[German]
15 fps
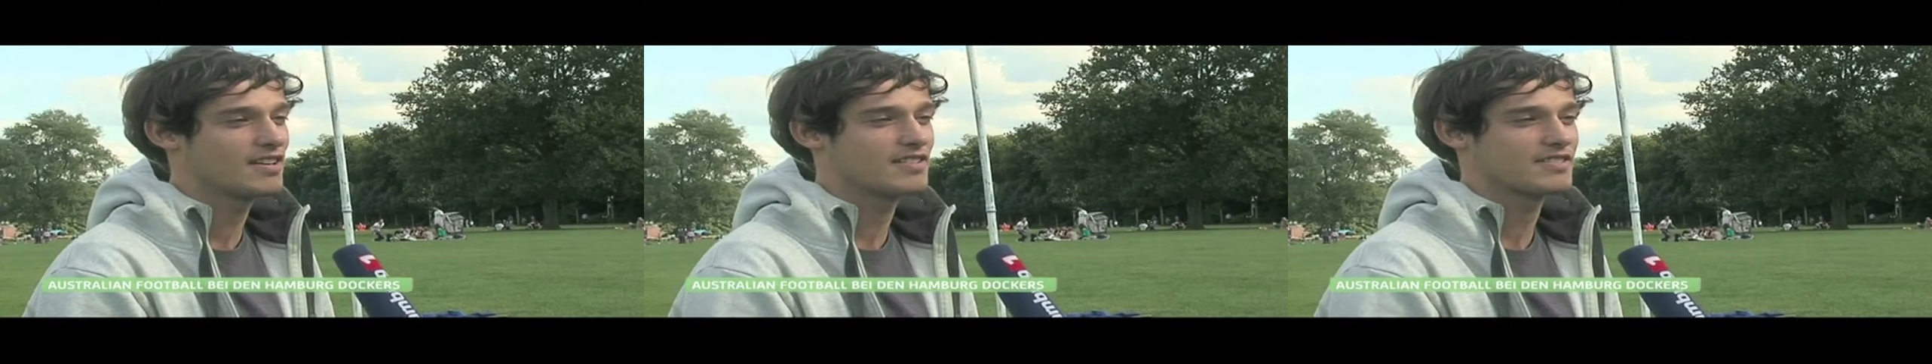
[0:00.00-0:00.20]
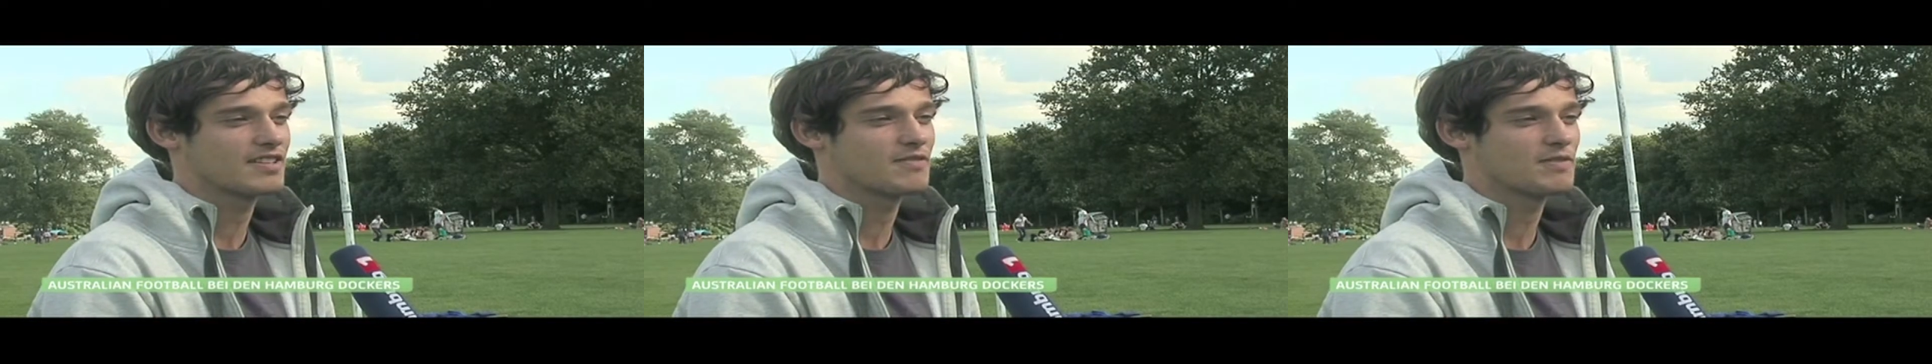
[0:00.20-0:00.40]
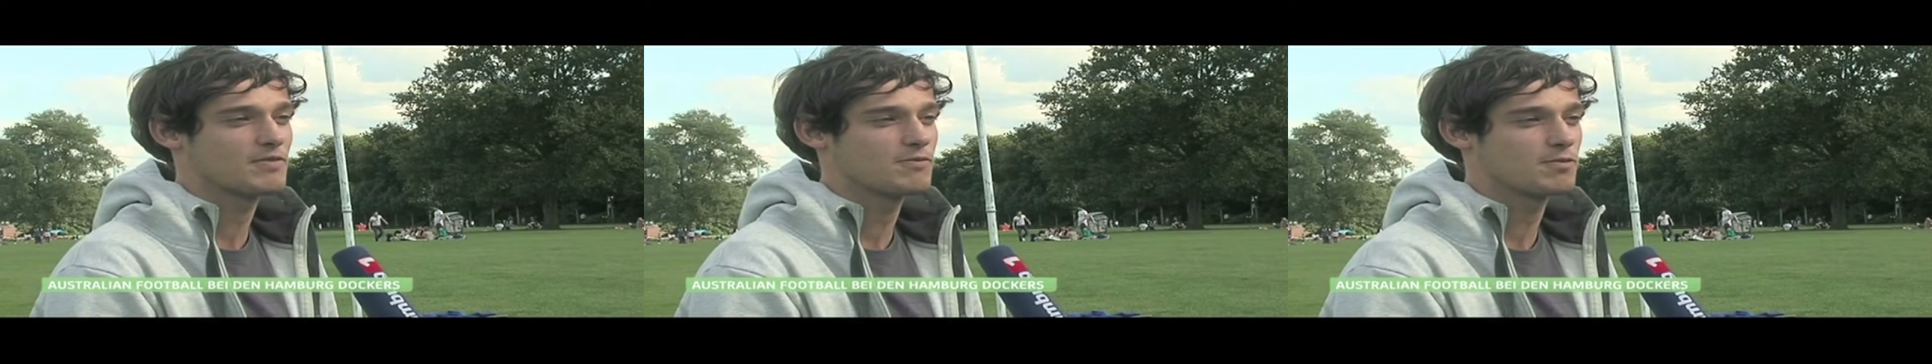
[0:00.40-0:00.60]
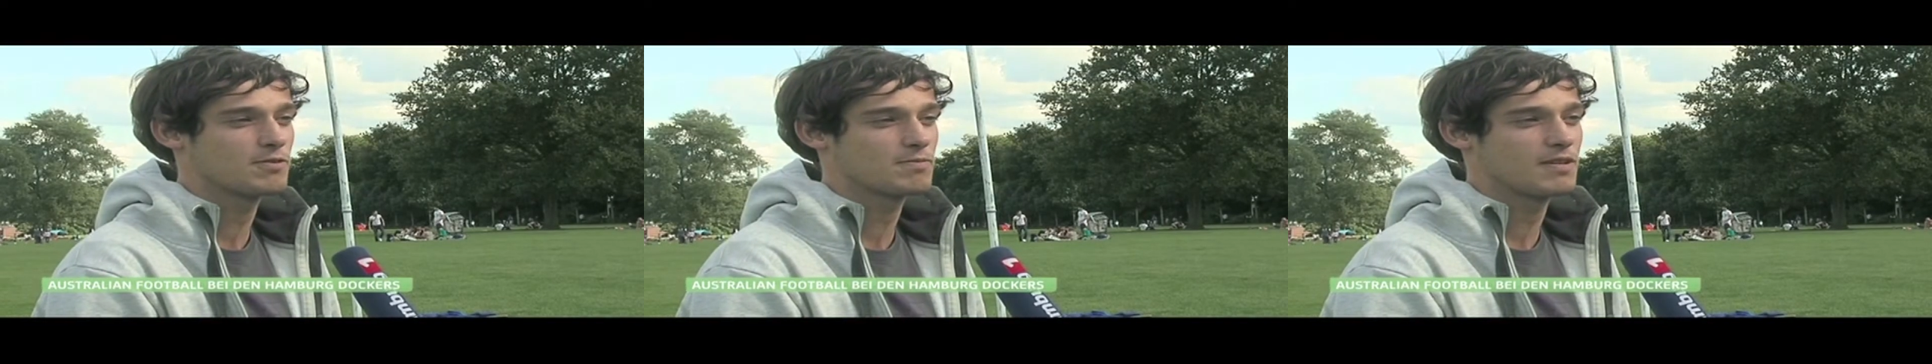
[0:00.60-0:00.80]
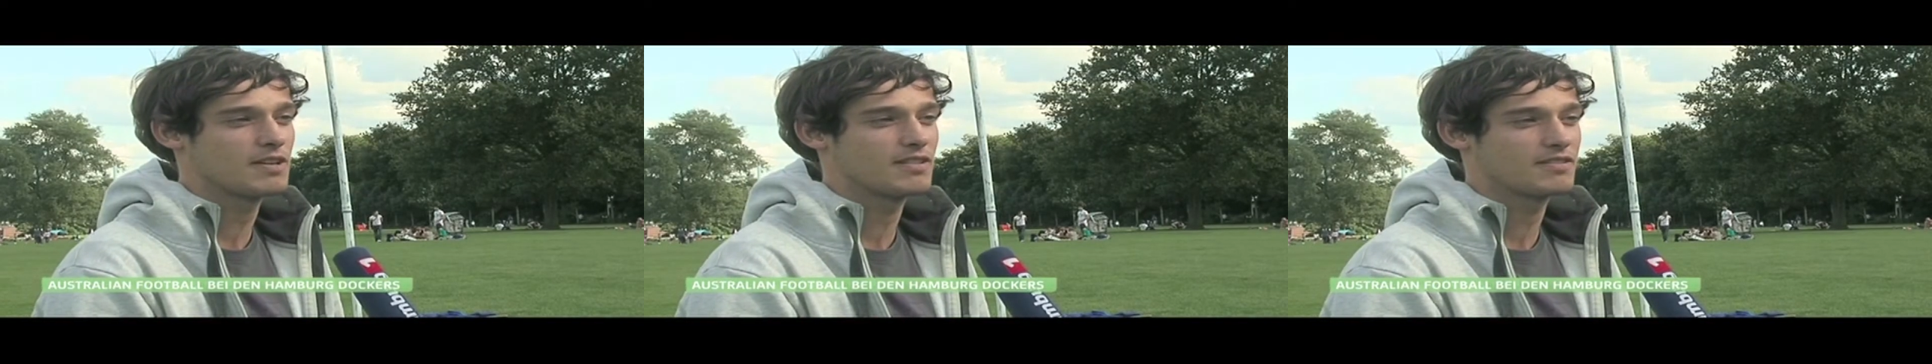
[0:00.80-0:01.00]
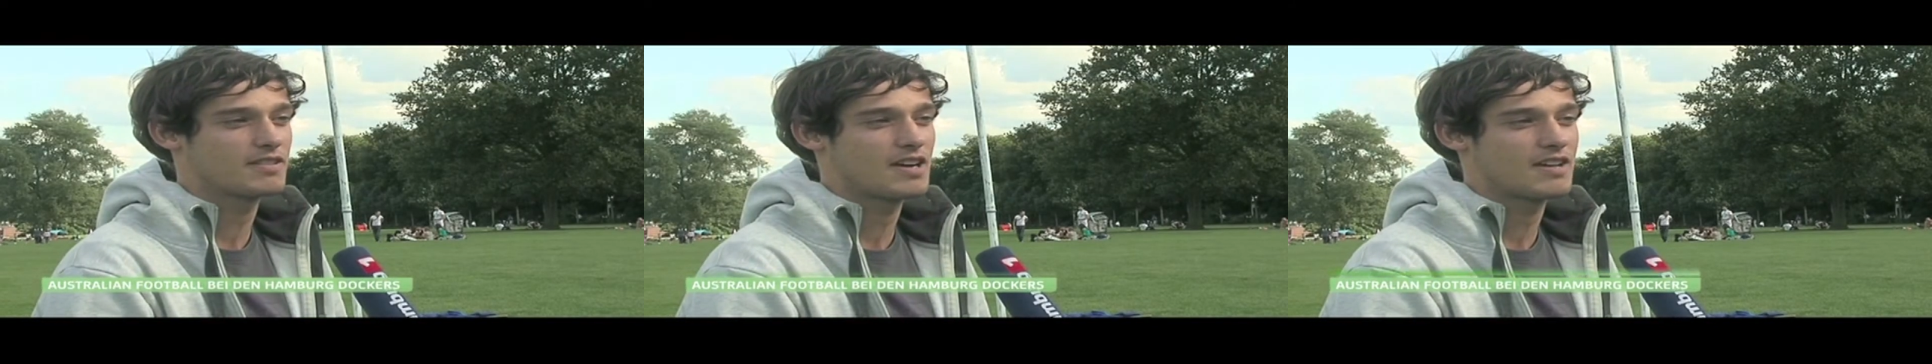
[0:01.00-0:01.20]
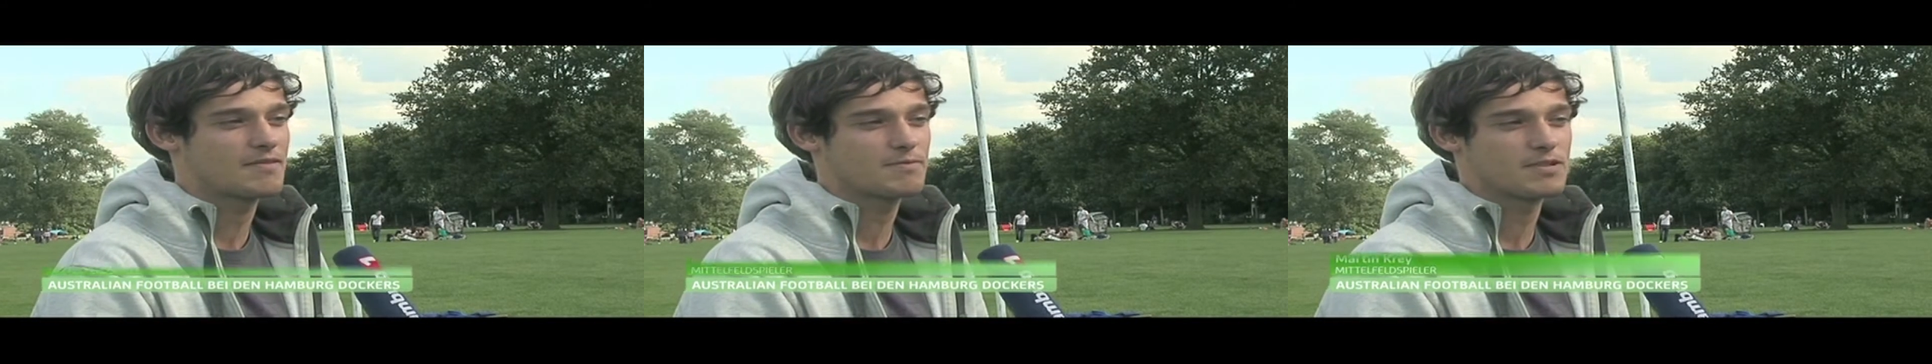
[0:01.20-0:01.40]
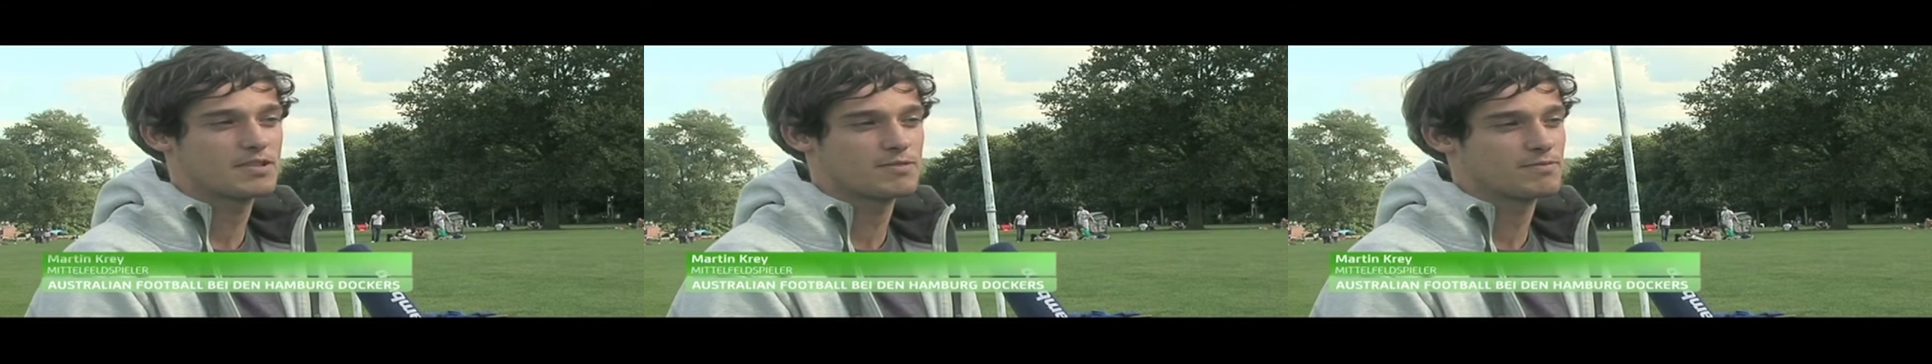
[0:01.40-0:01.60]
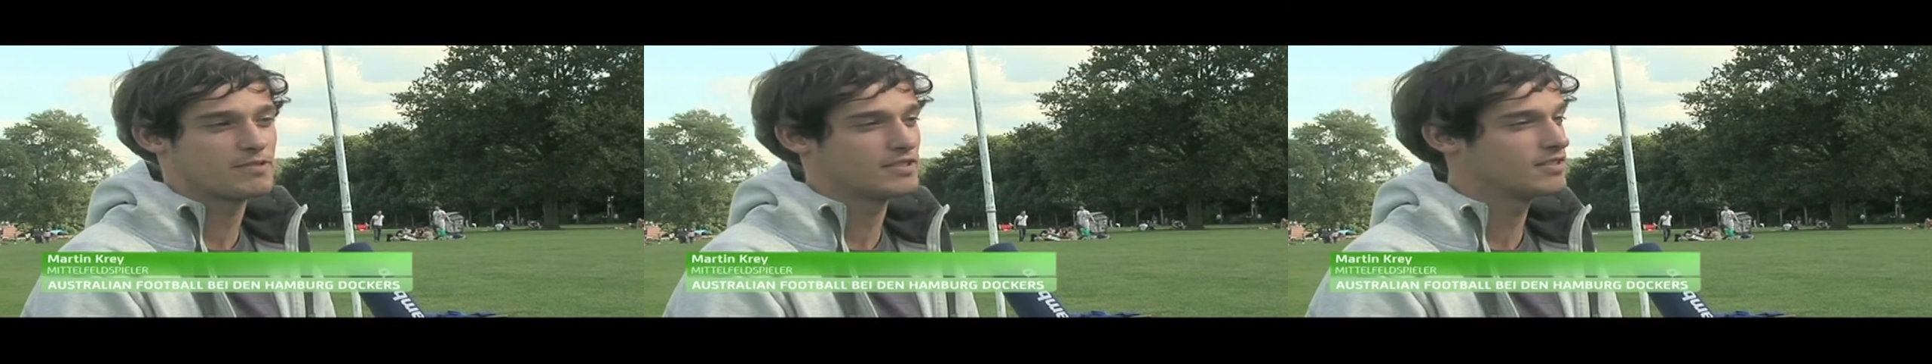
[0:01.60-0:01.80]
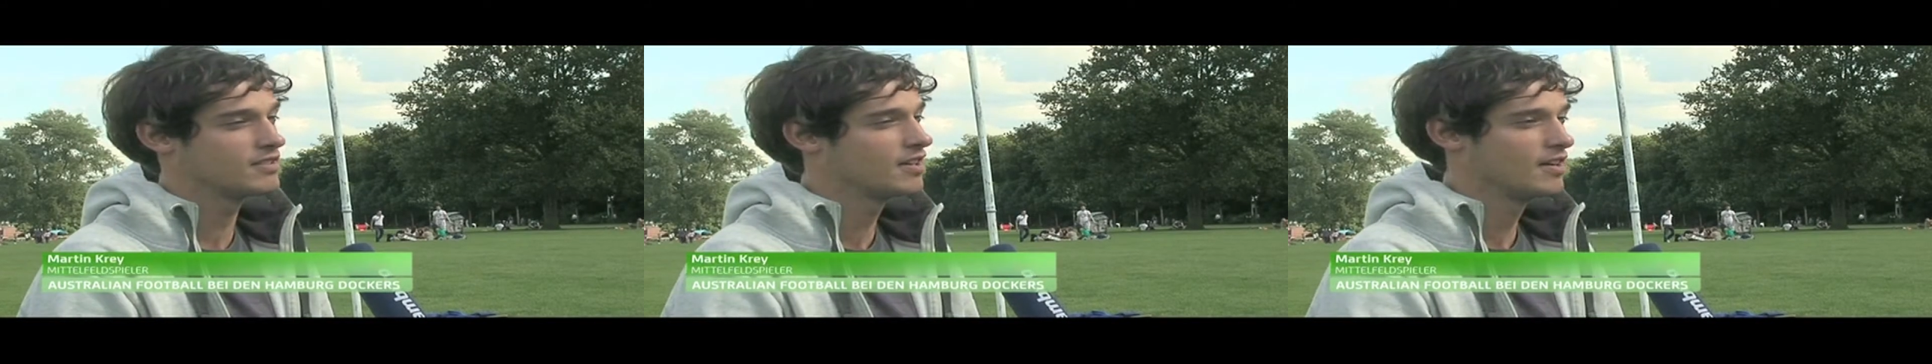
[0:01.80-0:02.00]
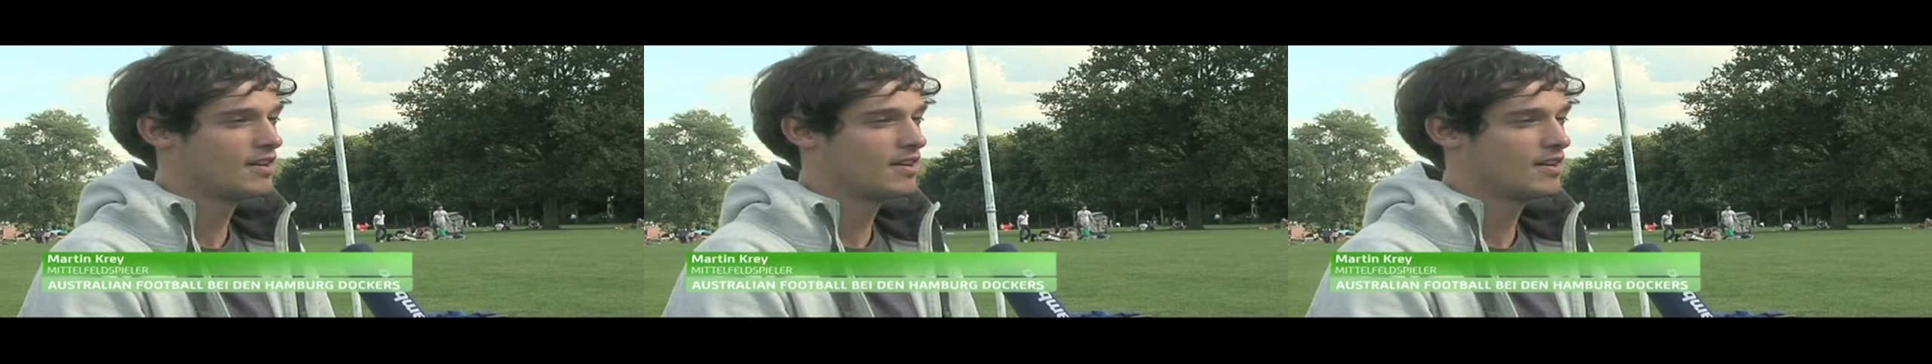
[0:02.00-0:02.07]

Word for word: als irgendwie Fußball oder Handball spielen.